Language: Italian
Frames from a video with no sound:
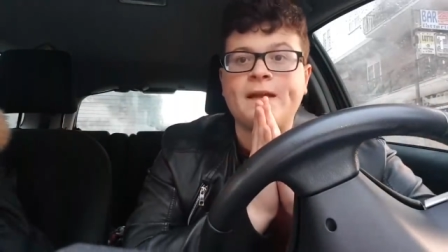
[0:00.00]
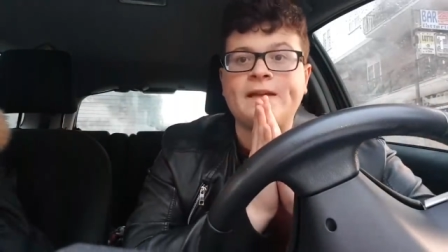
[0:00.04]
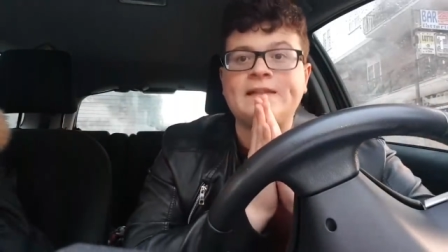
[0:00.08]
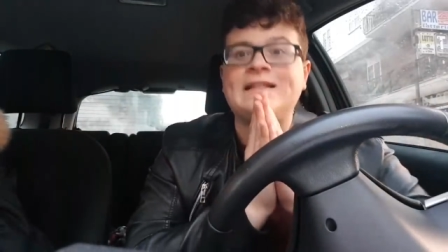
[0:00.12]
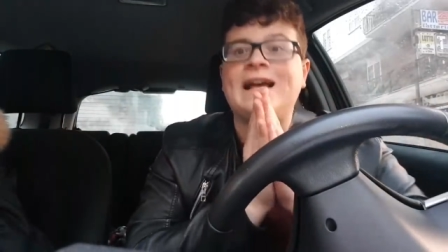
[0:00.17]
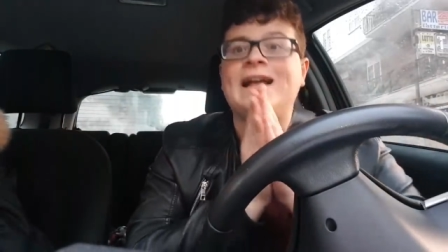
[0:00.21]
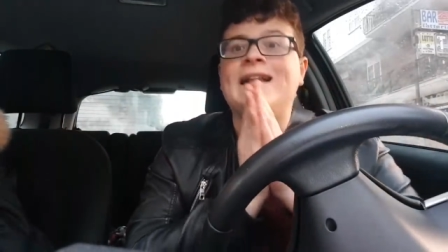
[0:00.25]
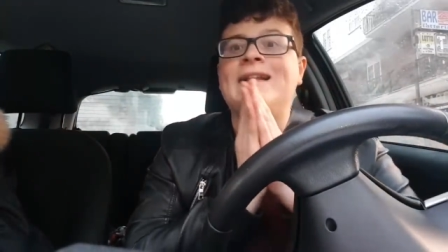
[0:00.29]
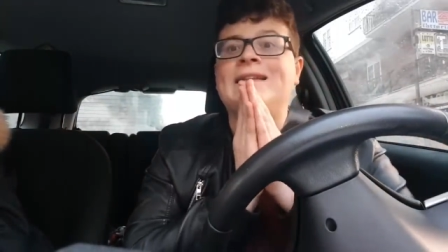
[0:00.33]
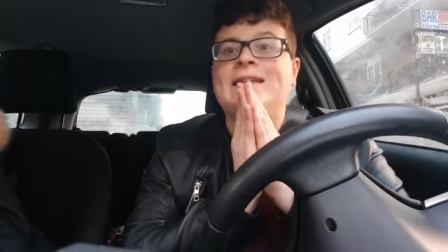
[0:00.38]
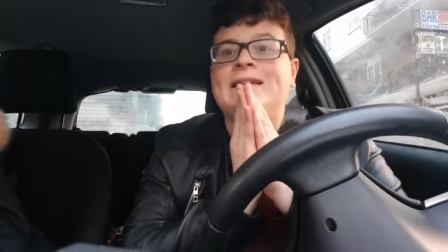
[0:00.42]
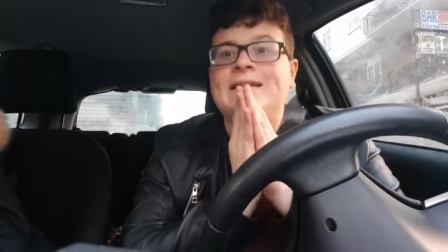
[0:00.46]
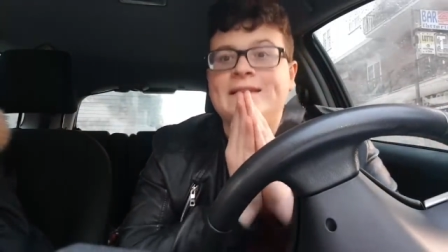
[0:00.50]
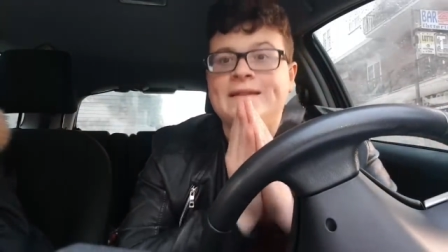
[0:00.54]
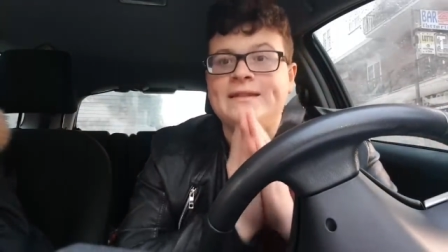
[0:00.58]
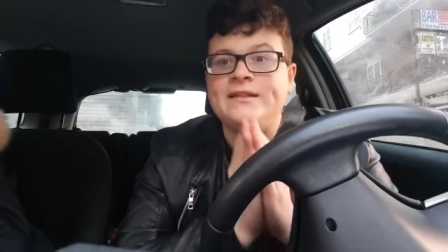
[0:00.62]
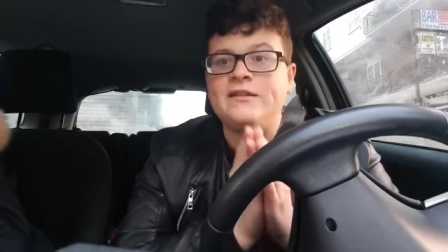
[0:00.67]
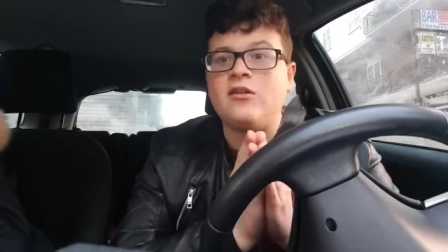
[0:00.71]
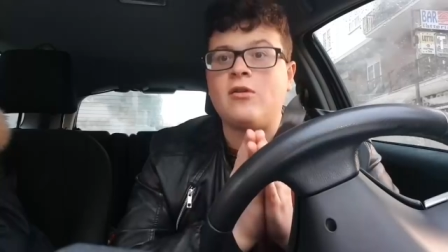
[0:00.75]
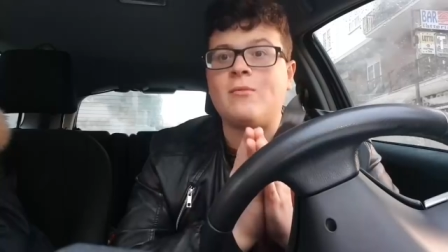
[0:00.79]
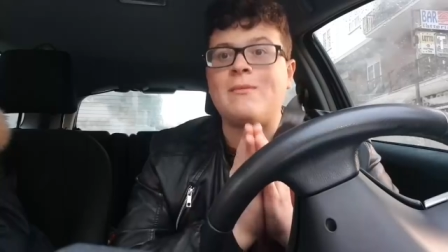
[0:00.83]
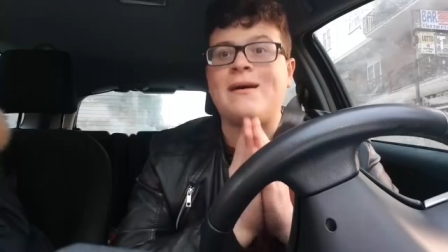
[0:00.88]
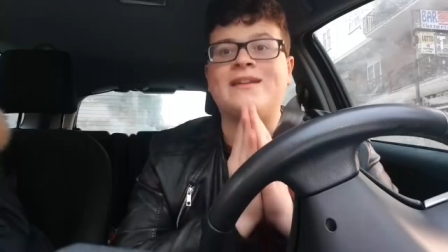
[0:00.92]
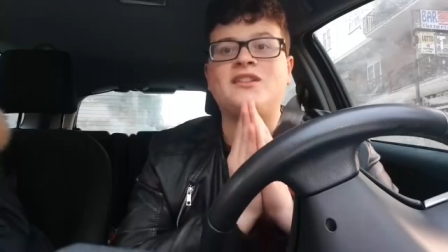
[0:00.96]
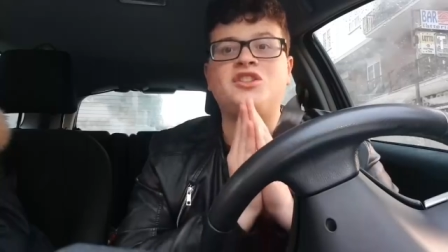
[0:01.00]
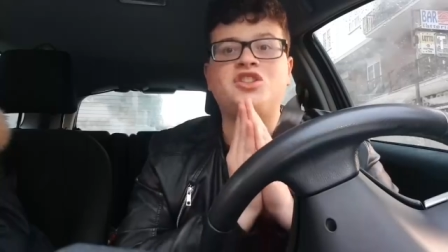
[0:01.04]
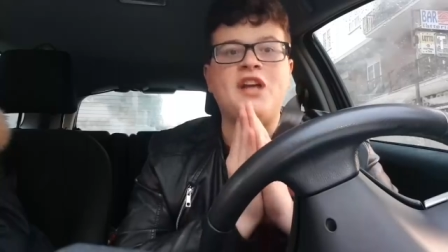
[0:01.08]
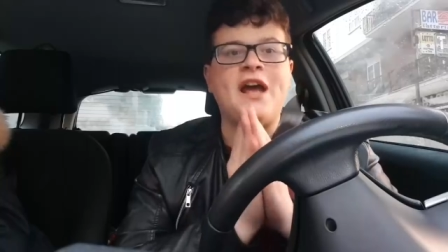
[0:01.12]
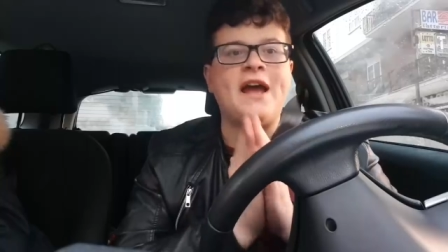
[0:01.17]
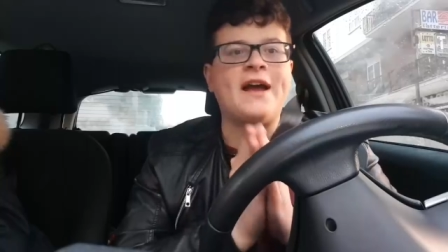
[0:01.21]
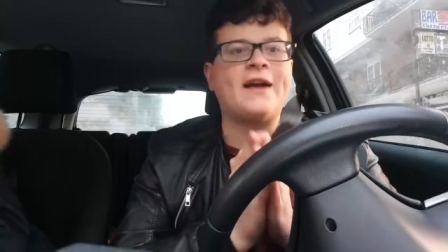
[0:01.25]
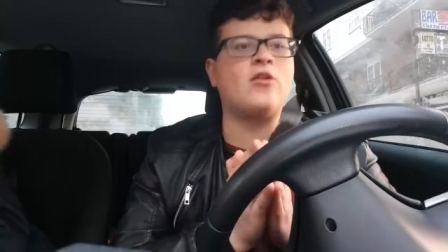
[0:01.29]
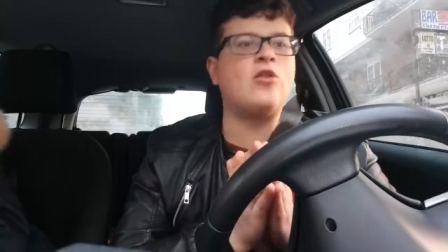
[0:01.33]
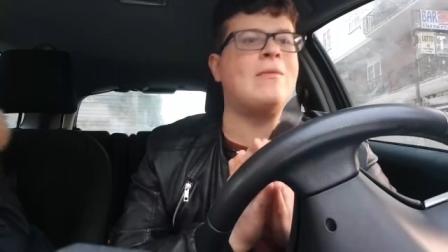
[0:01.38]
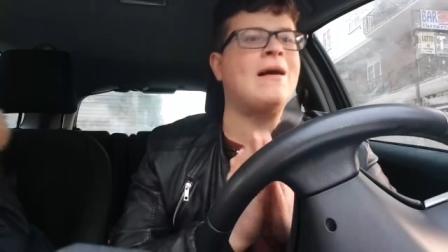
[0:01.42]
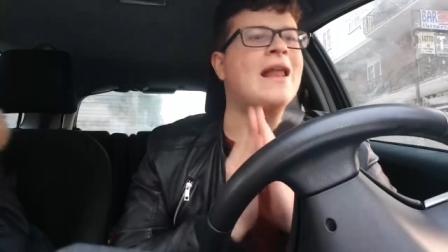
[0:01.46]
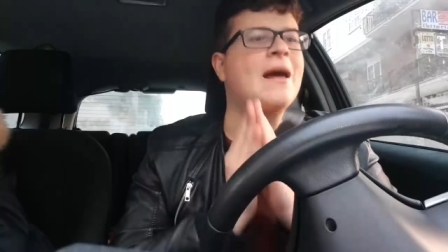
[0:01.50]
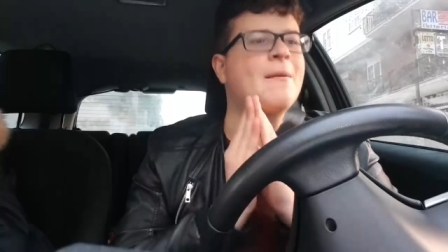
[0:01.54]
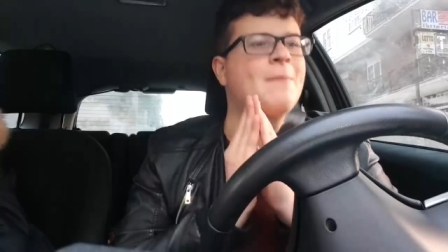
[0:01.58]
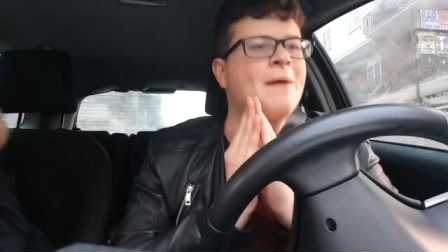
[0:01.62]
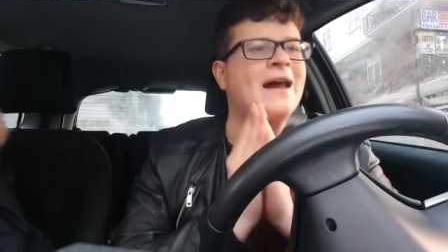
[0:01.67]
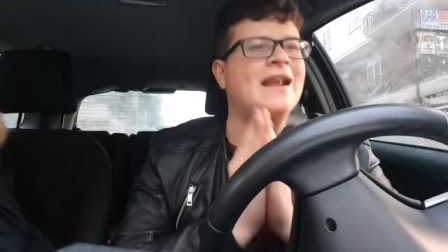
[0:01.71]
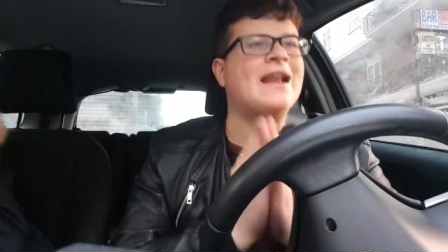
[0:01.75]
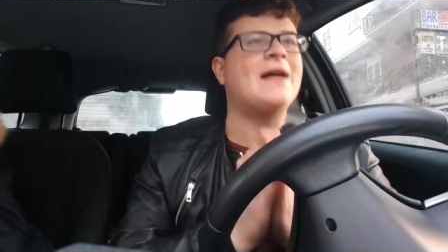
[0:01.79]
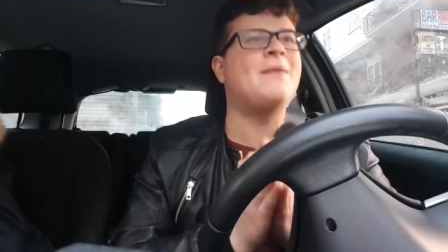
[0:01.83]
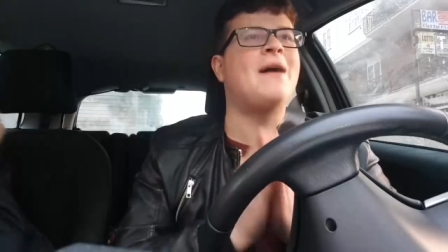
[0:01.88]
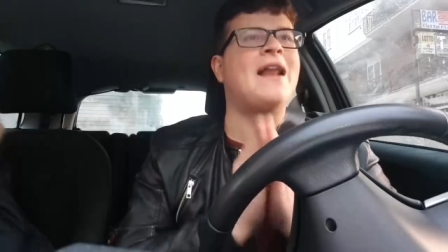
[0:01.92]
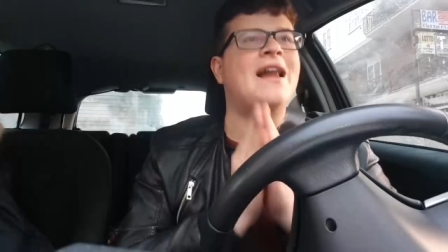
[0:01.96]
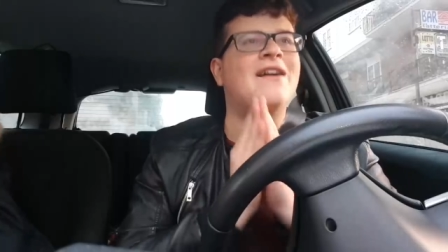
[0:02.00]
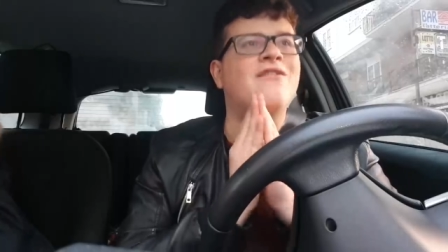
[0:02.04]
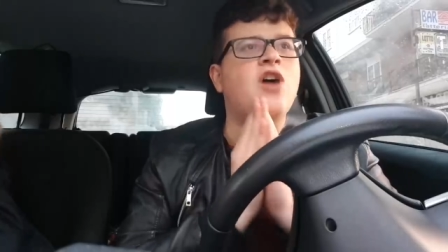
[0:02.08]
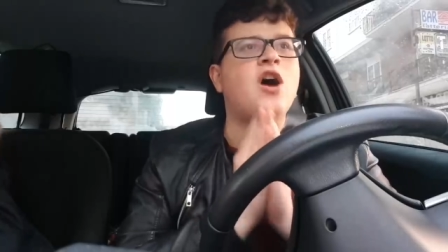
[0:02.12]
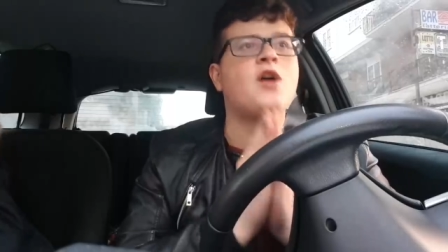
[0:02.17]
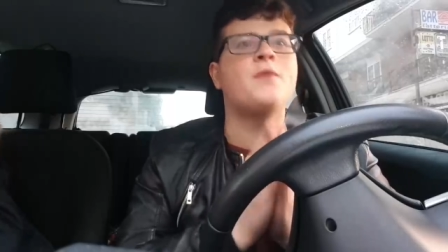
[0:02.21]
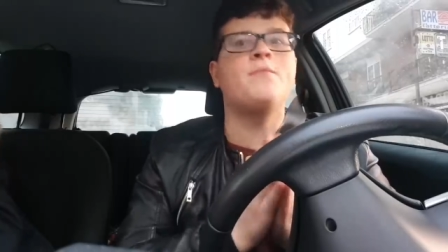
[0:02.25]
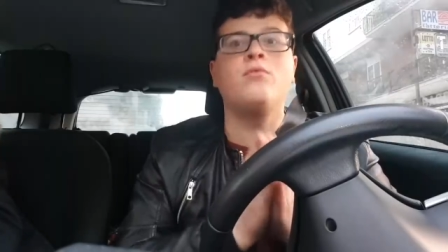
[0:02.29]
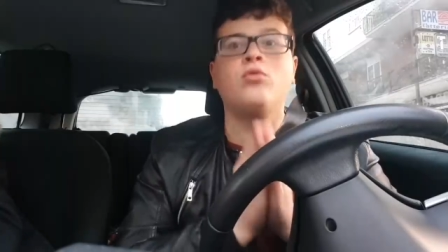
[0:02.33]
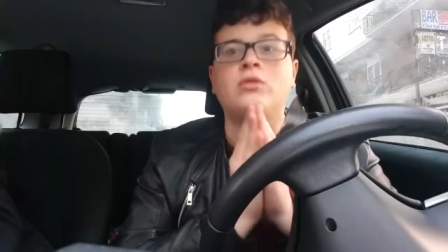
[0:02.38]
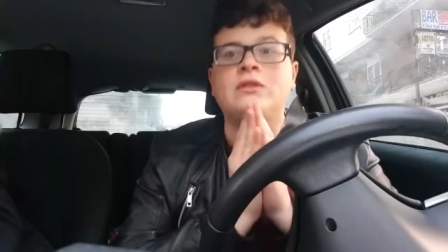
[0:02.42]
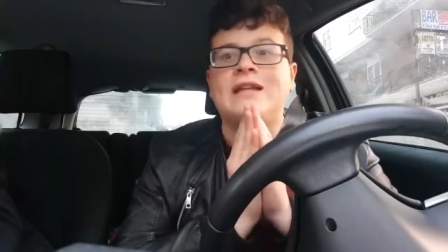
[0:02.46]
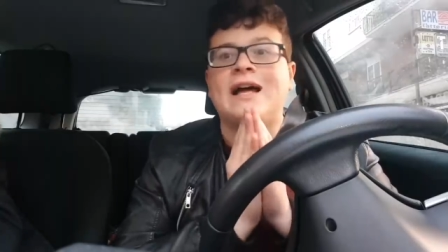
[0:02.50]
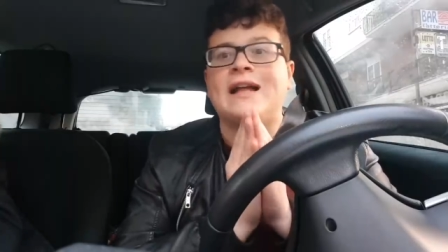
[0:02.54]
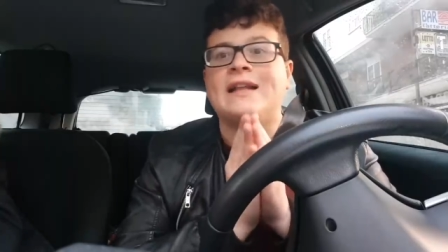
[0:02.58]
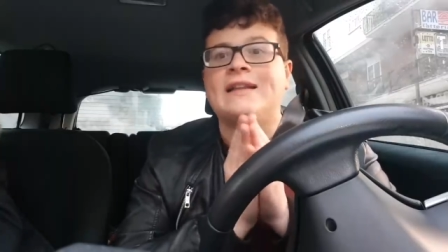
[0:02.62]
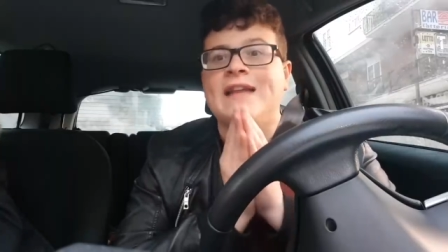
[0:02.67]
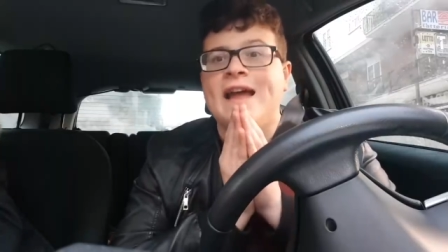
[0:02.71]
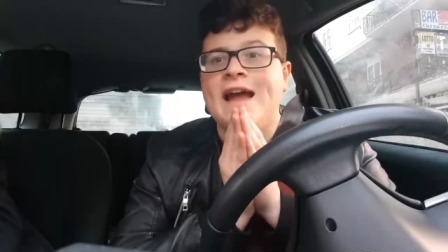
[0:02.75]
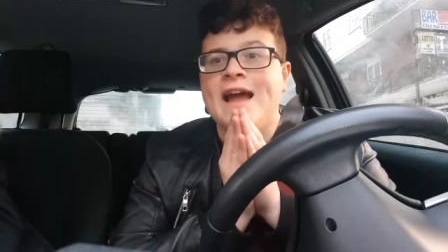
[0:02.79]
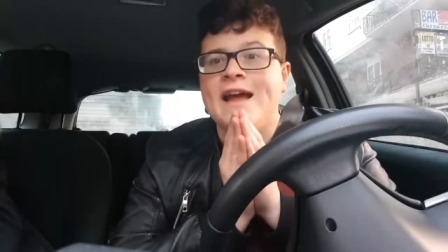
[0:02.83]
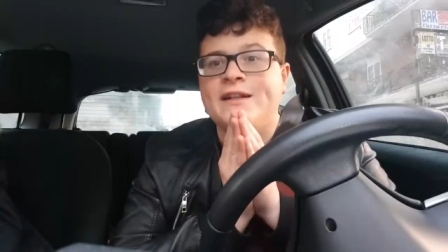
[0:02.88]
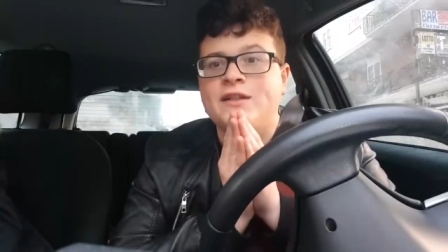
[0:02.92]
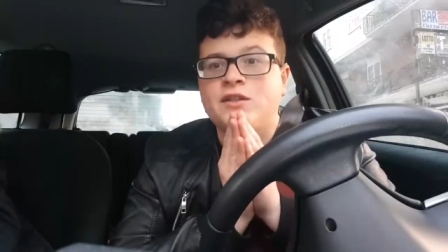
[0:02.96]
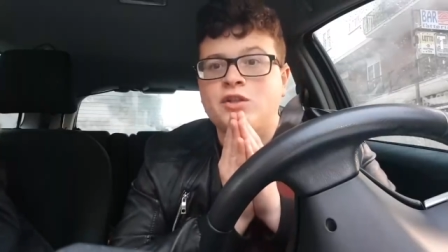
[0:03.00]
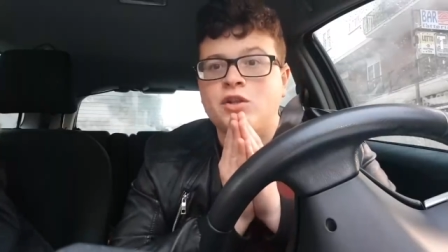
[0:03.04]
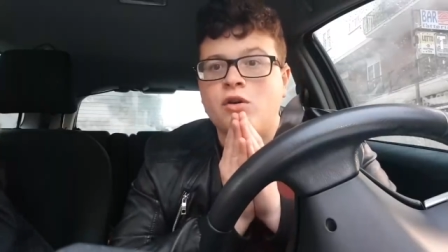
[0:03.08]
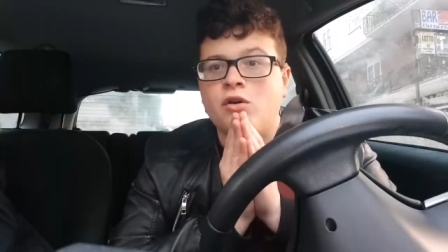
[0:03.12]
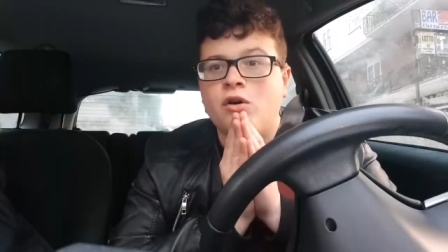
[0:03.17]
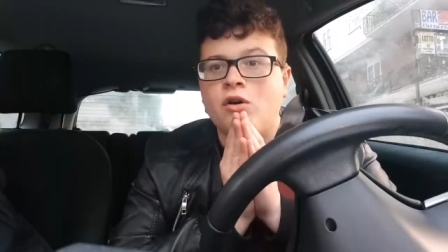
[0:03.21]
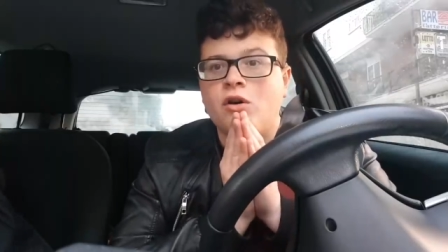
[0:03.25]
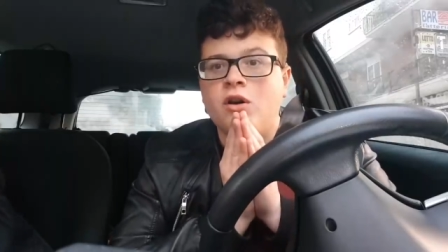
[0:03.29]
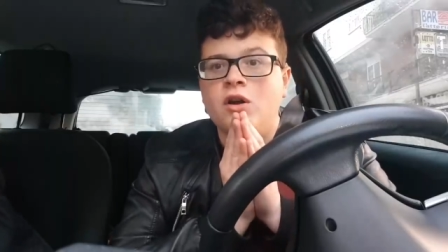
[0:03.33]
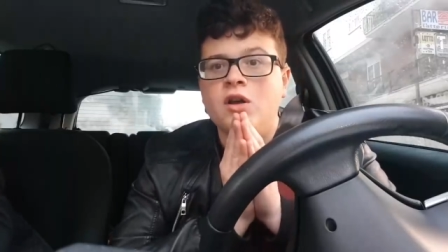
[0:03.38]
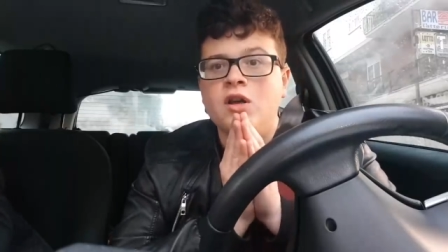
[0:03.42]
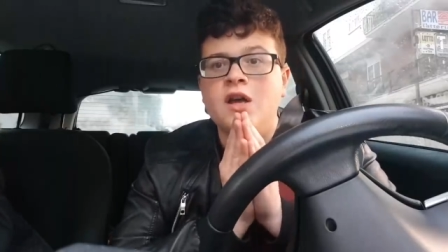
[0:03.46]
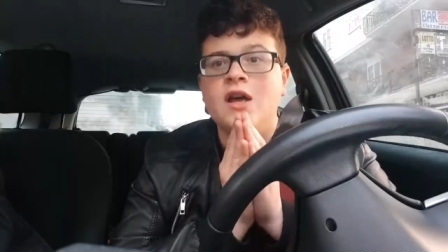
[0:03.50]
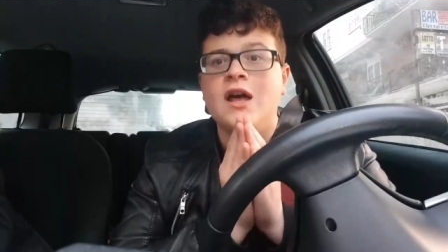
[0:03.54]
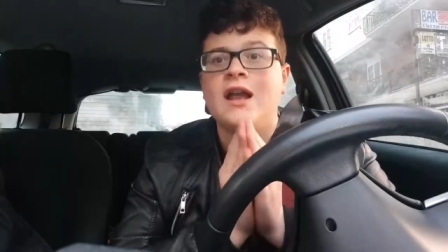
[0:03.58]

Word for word: santi Dio, ma Geco, ma la palla, ma la vuoi buttare dentro?